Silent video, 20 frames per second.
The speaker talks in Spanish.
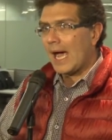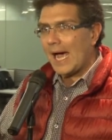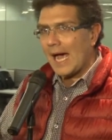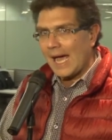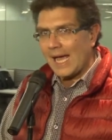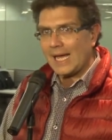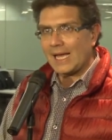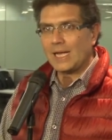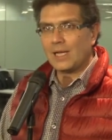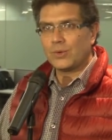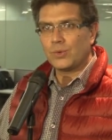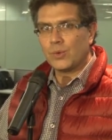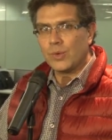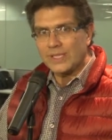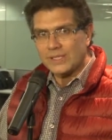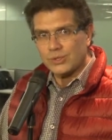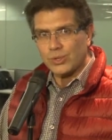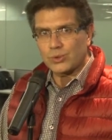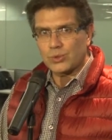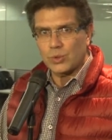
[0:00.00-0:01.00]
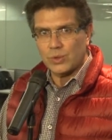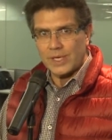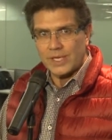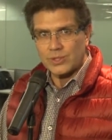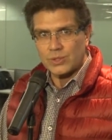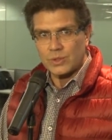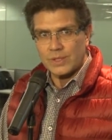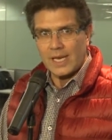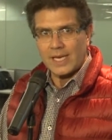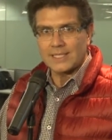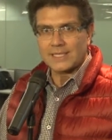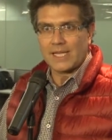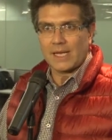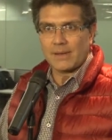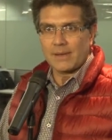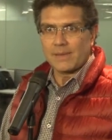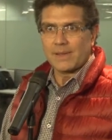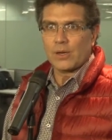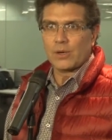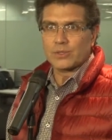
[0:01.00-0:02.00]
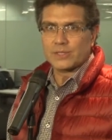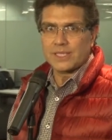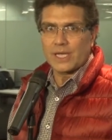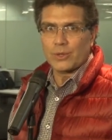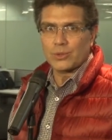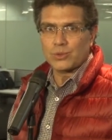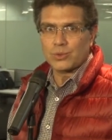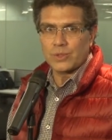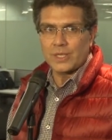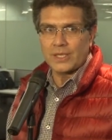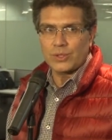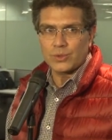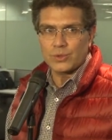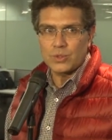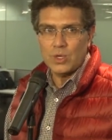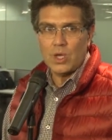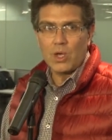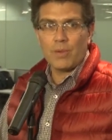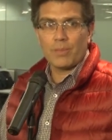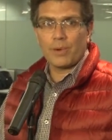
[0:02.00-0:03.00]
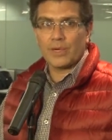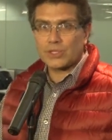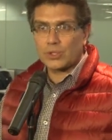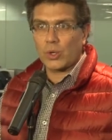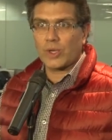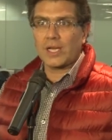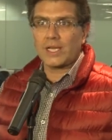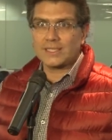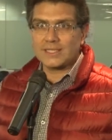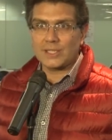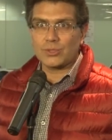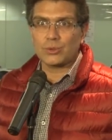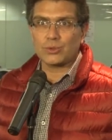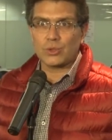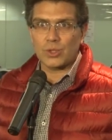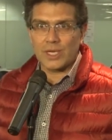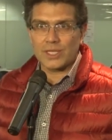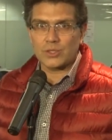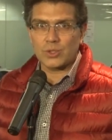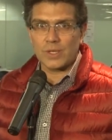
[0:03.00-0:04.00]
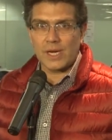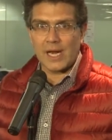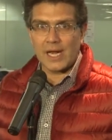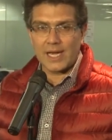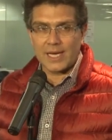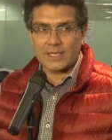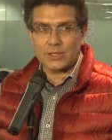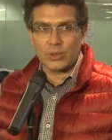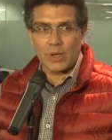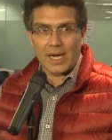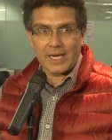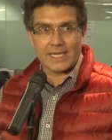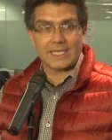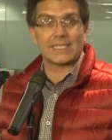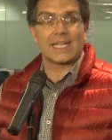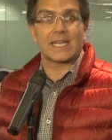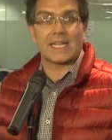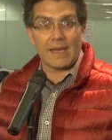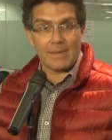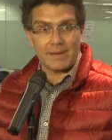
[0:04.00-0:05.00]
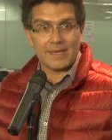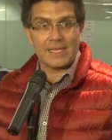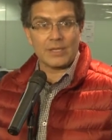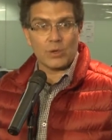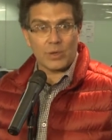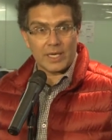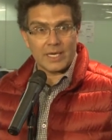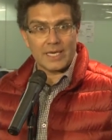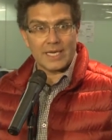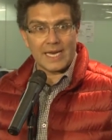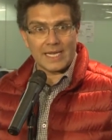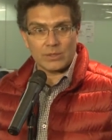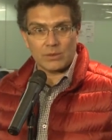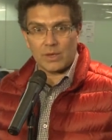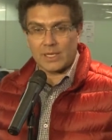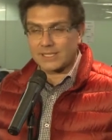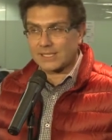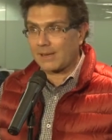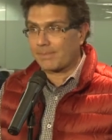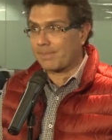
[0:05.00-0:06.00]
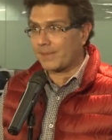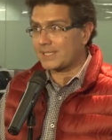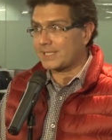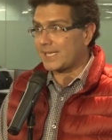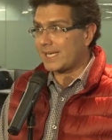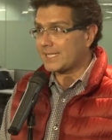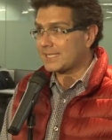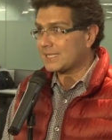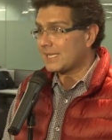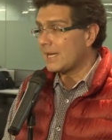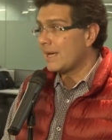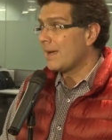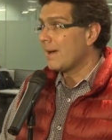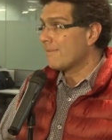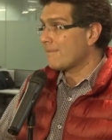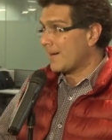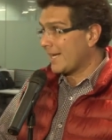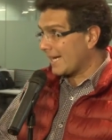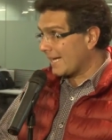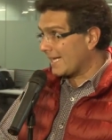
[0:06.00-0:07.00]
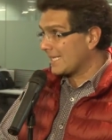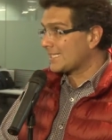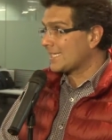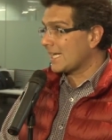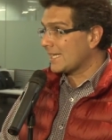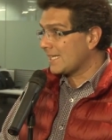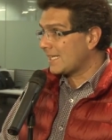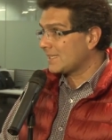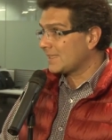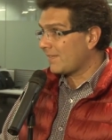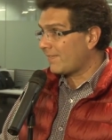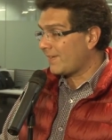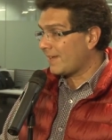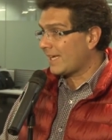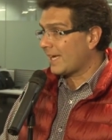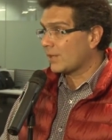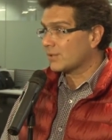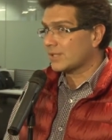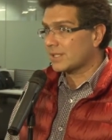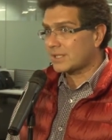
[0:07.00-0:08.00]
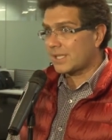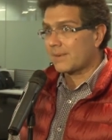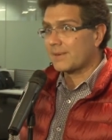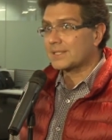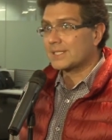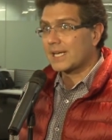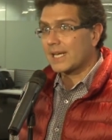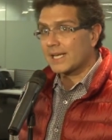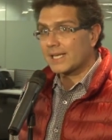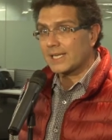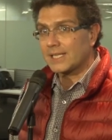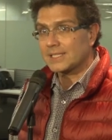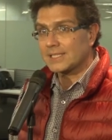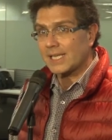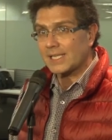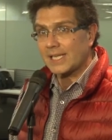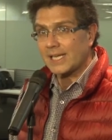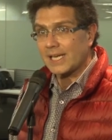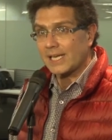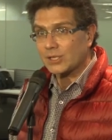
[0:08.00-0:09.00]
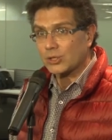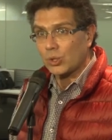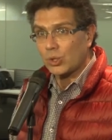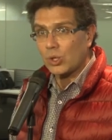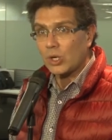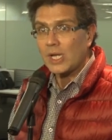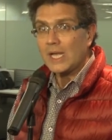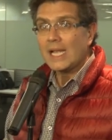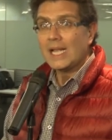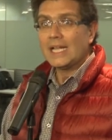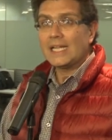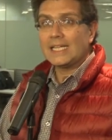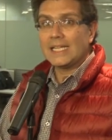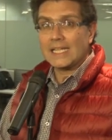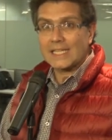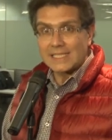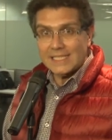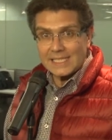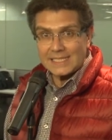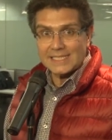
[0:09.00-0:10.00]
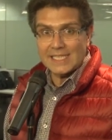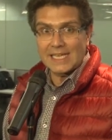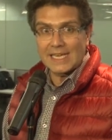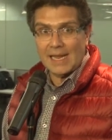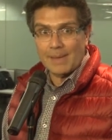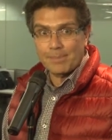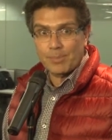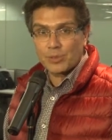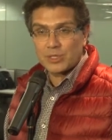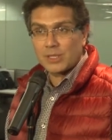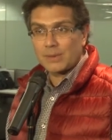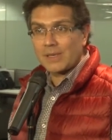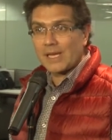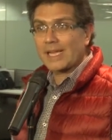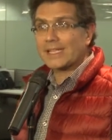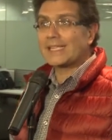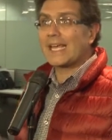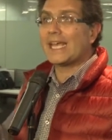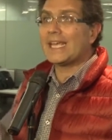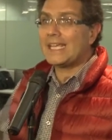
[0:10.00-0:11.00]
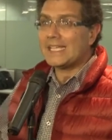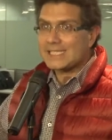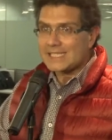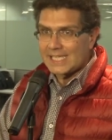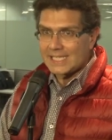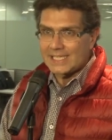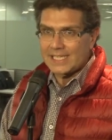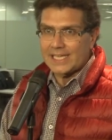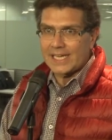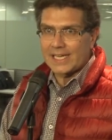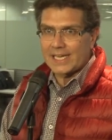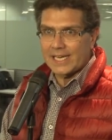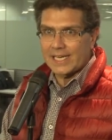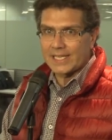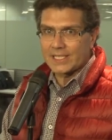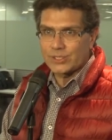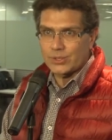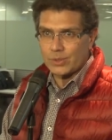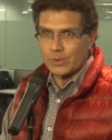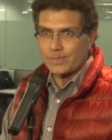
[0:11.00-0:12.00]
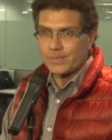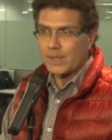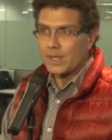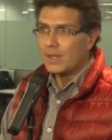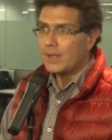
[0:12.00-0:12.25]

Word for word: a nuestros connacionales que viven en los Estados Unidos, pues hoy el Instituto Nacional Electoral, que es el que ha venido generando las capacidades para que sean identificados a través de la credencial de elector, le resten la posibilidad de incidir en la elección.